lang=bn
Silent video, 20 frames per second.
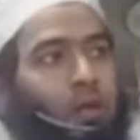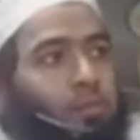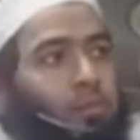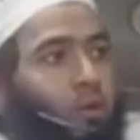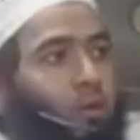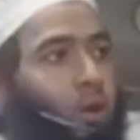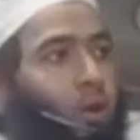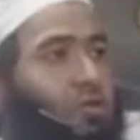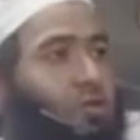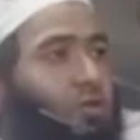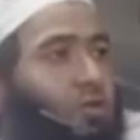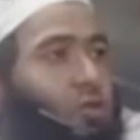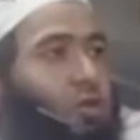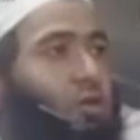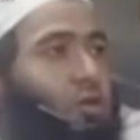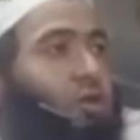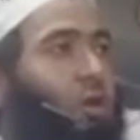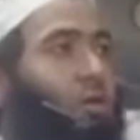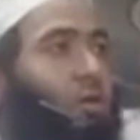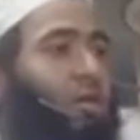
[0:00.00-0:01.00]
বললেন যে যদি
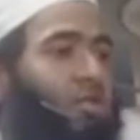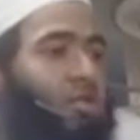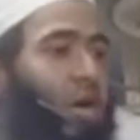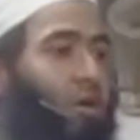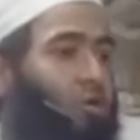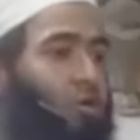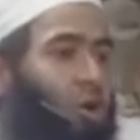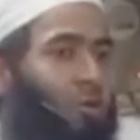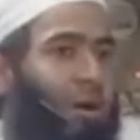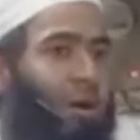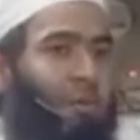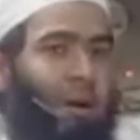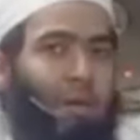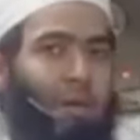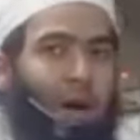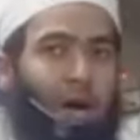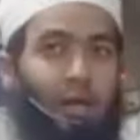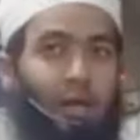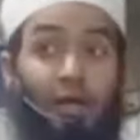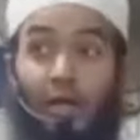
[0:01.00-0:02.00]
ক্ষমা চাও ক্ষমা পাবা